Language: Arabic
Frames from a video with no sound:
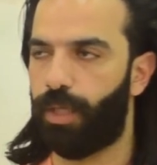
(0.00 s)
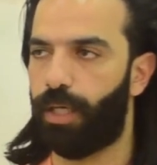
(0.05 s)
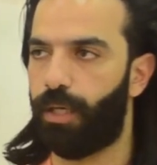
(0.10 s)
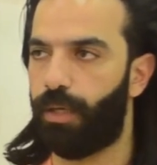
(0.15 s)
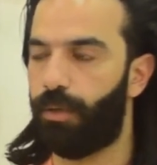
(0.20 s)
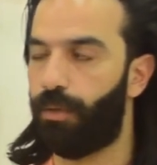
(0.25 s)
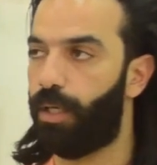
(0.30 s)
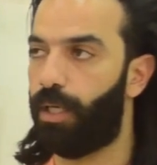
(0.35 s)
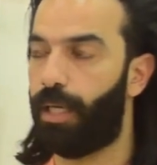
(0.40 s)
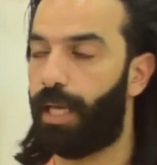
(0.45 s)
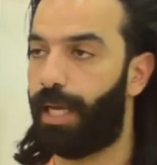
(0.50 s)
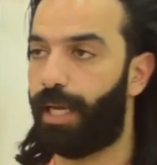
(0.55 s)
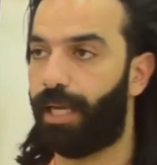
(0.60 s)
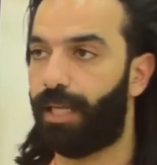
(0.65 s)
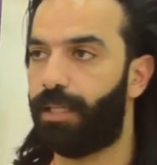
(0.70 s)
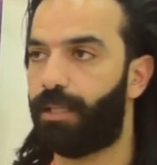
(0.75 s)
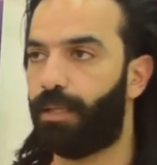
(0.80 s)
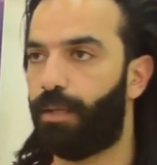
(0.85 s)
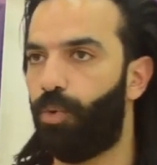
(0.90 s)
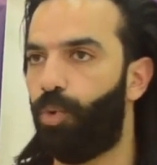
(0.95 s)

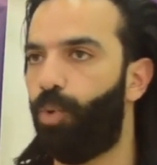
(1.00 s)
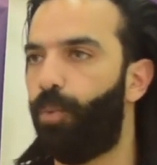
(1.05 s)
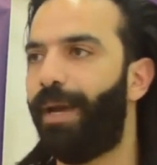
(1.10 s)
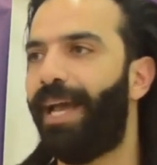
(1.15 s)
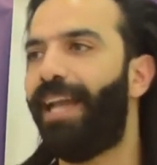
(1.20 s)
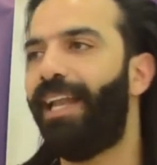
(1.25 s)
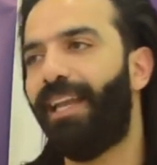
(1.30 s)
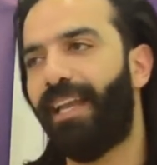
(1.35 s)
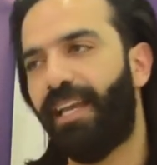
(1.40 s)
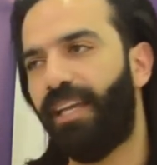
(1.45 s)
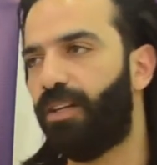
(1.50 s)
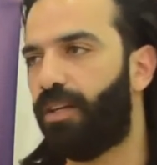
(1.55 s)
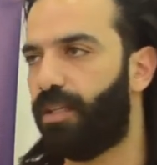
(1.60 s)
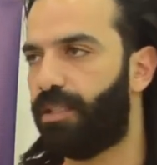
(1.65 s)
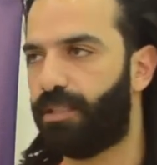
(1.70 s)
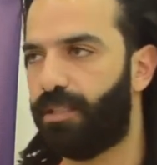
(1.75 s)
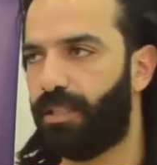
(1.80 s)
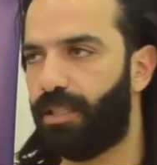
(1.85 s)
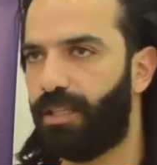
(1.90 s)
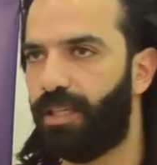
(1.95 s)
والحاجات ومقلقين
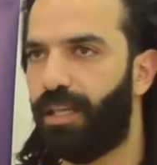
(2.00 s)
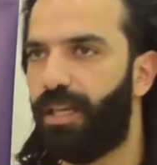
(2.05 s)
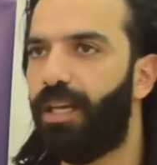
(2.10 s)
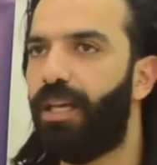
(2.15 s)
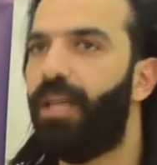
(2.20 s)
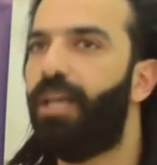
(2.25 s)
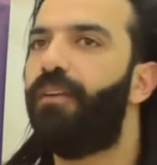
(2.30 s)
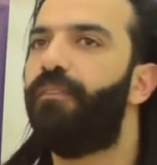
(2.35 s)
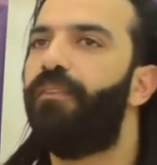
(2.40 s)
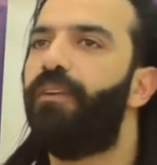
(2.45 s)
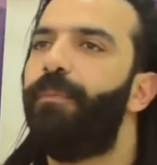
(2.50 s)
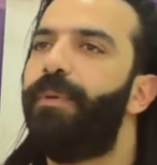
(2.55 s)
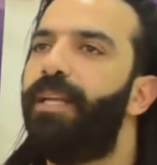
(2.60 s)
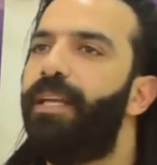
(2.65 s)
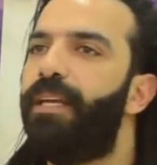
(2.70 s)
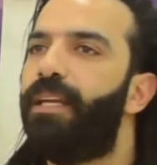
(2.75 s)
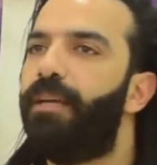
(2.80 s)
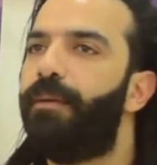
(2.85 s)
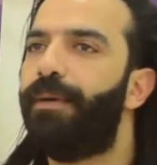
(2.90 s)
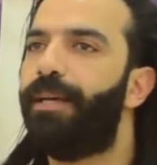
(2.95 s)
اصلا فمن
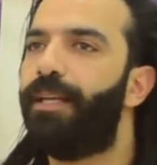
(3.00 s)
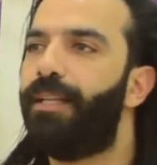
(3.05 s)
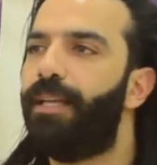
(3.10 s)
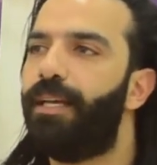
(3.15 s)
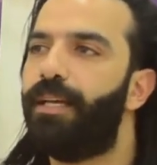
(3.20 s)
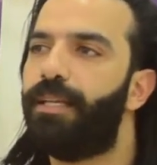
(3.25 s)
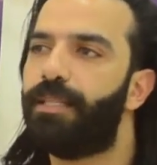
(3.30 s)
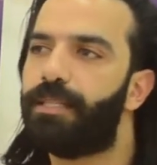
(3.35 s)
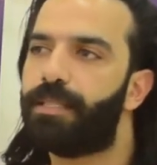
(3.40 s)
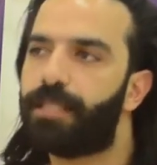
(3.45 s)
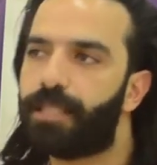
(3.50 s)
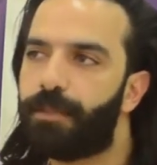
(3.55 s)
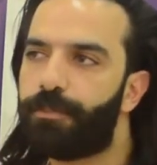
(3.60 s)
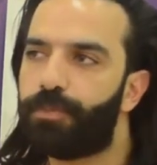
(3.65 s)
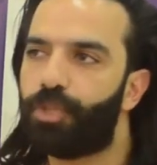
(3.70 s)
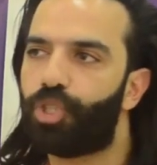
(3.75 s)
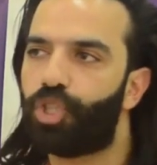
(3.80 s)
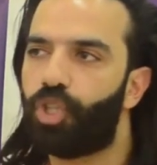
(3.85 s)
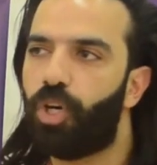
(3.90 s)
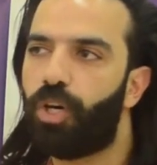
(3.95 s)
هنا بقى ده
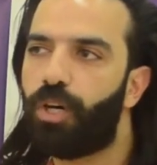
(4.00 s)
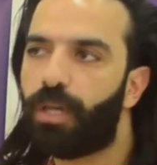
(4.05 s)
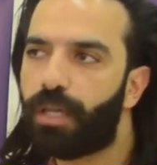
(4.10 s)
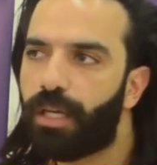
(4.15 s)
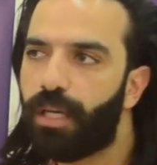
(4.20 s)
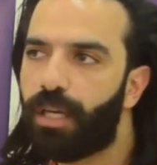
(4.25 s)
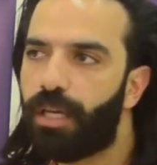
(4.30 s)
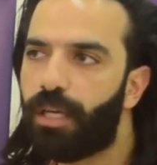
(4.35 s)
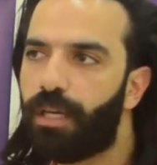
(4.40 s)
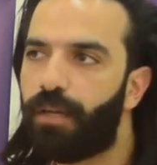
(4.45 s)
سبت شعري